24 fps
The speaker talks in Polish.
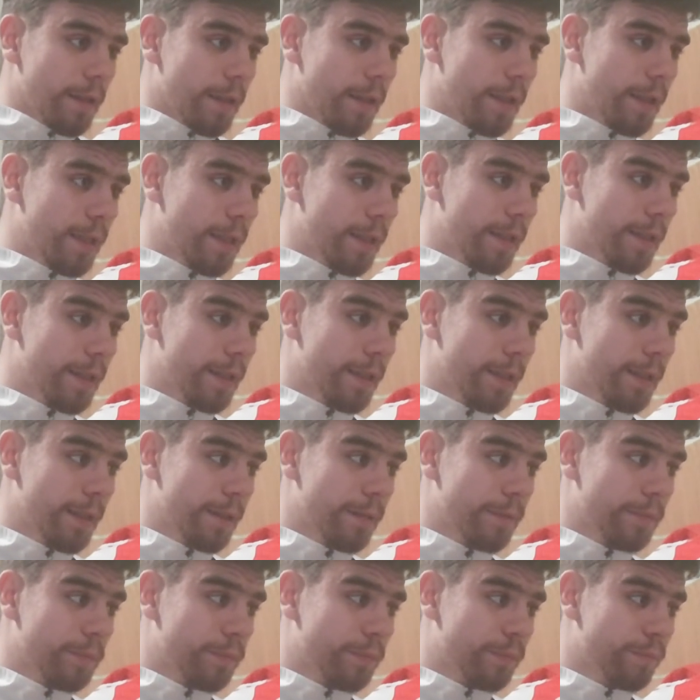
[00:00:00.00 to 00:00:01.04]

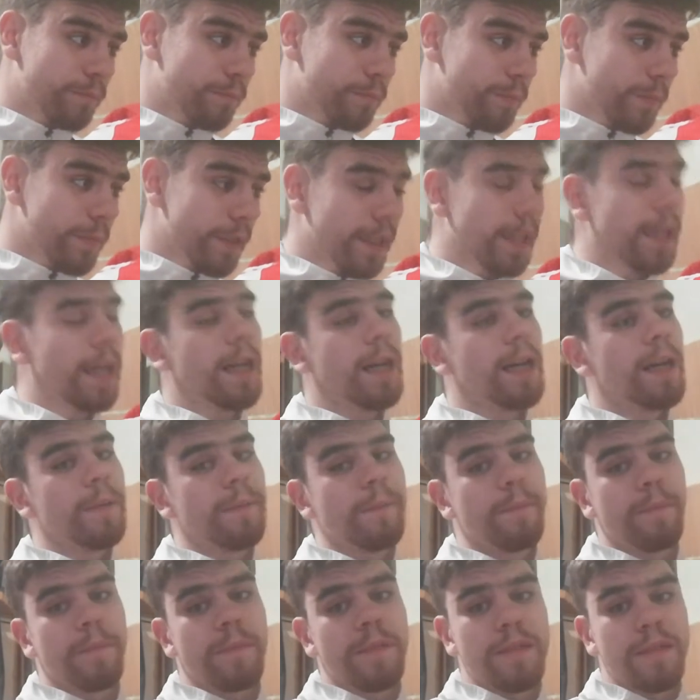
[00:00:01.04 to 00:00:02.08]
eee, ja
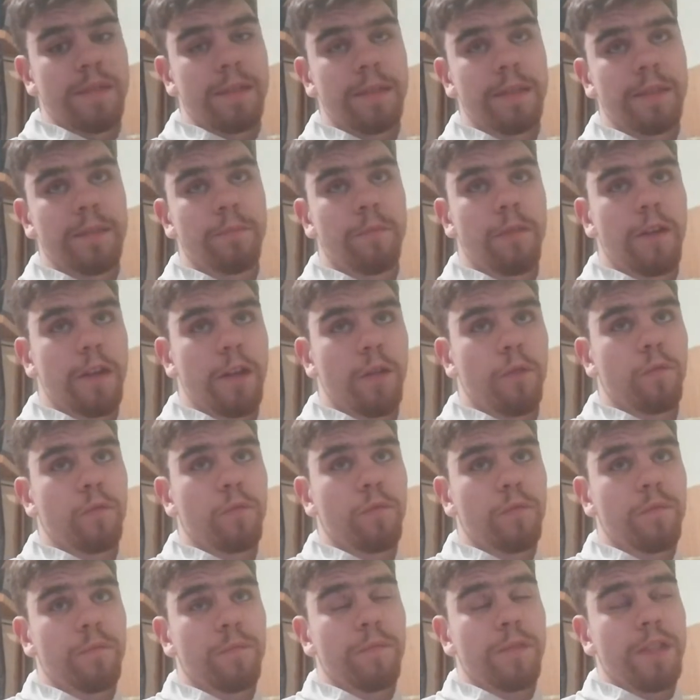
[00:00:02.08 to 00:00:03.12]
z moją
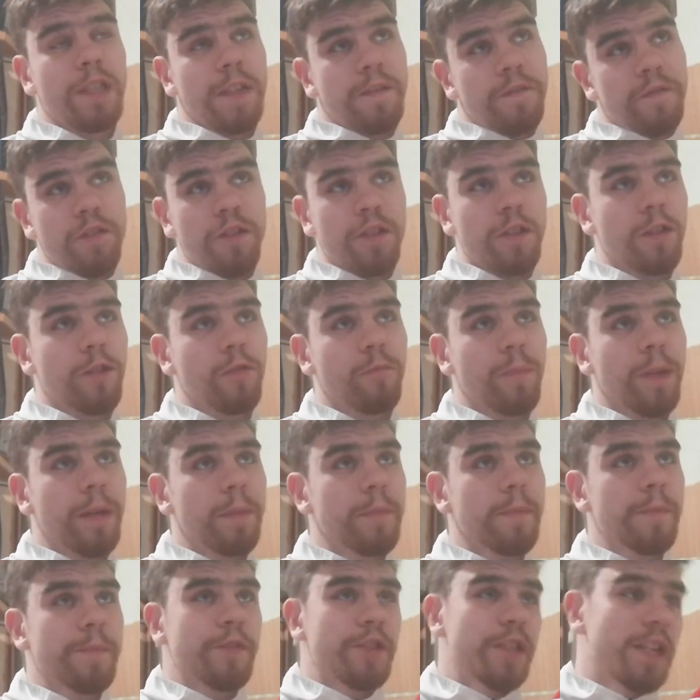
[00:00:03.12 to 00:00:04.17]
dziewczyną
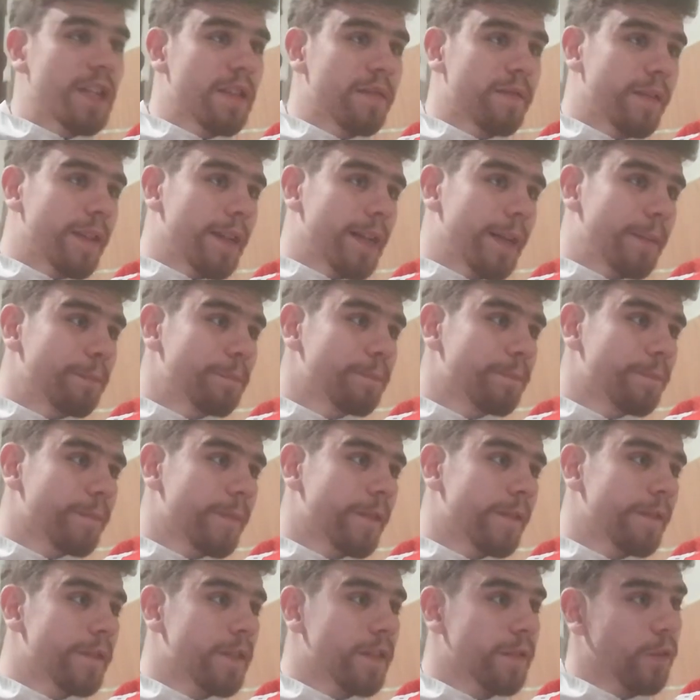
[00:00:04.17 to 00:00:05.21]
mamy przerwę
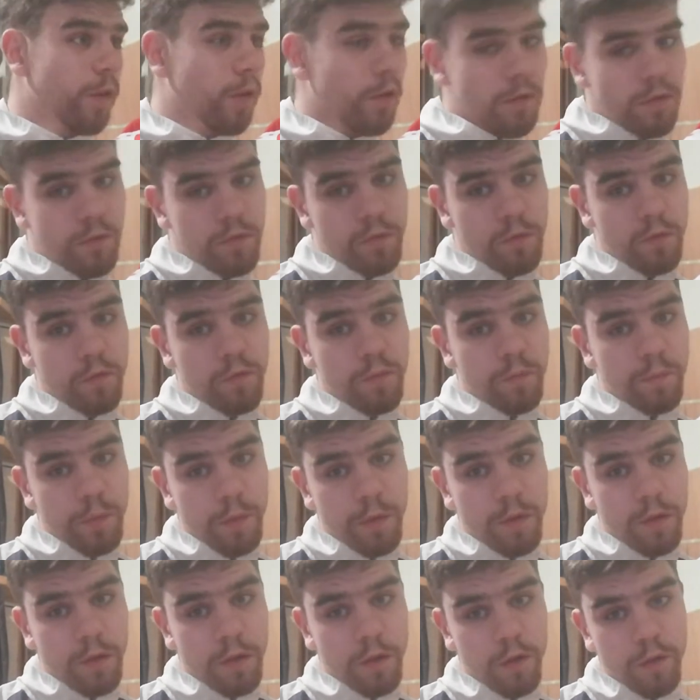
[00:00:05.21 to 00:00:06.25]
w związku,
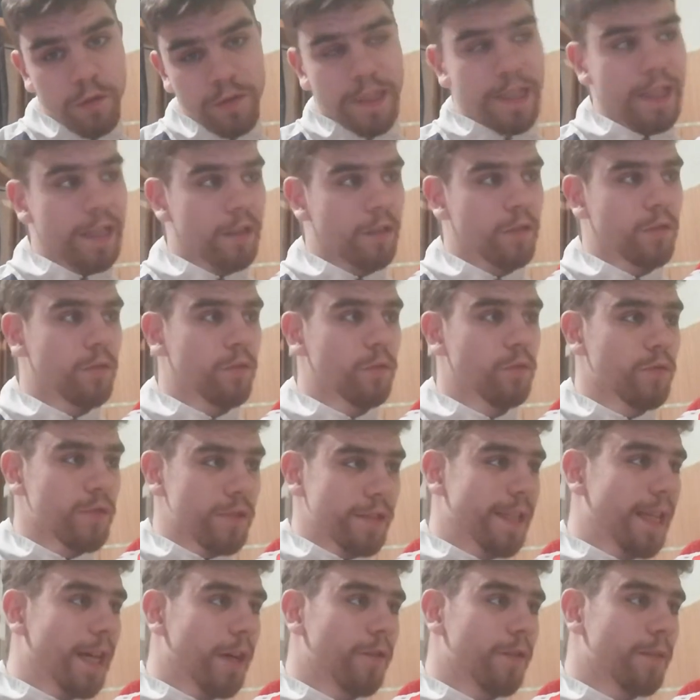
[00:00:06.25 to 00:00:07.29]
bo tak
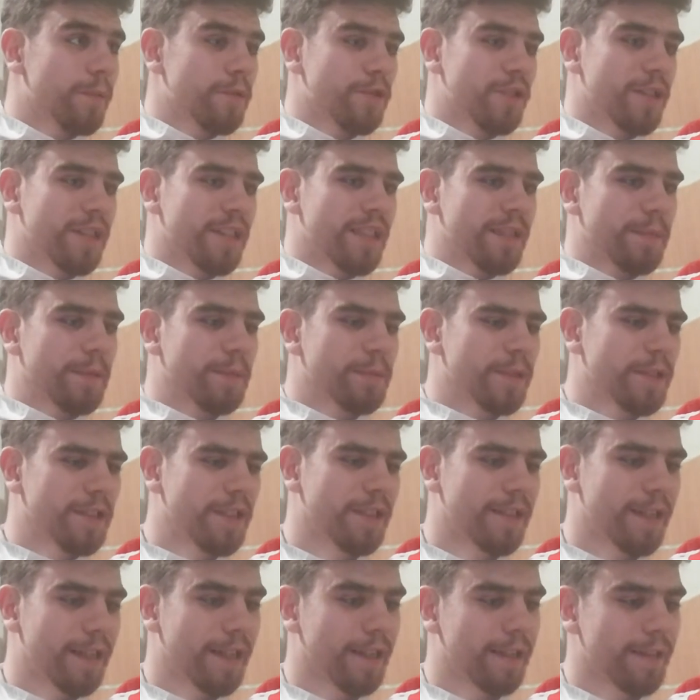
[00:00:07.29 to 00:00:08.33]
uznałem, że chyba
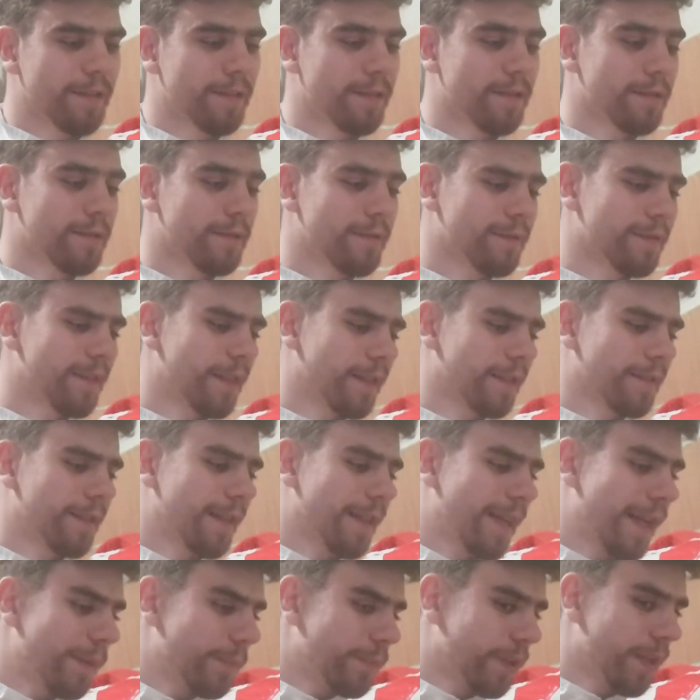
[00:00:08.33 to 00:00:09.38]
będzie tak
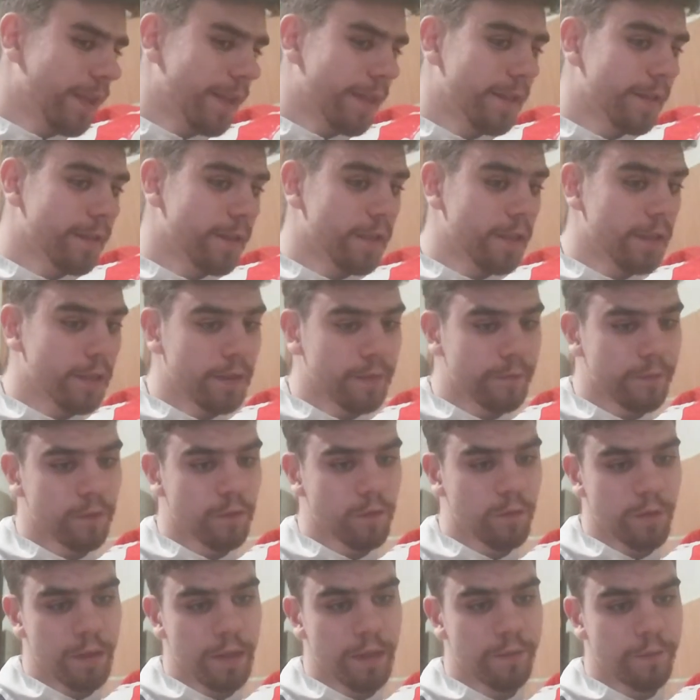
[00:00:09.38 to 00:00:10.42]
najlepiej no, i w
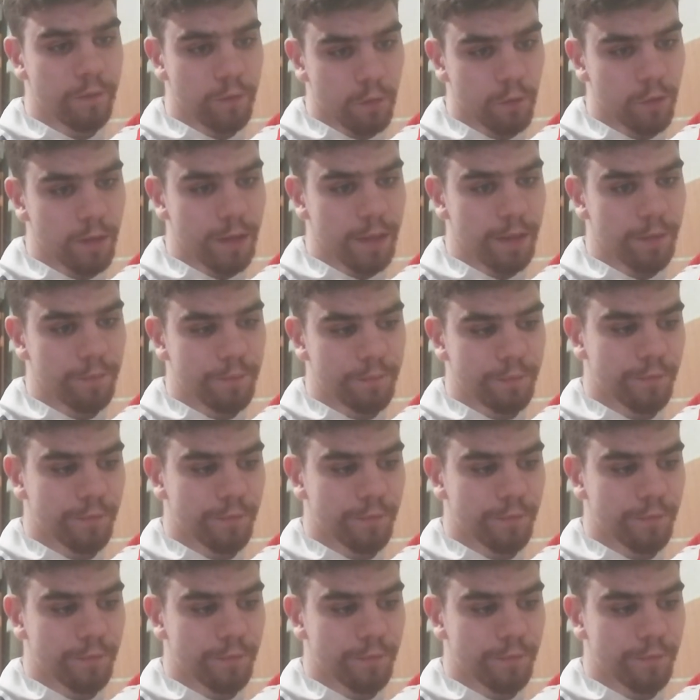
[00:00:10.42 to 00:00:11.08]
ogóle, w ogóle.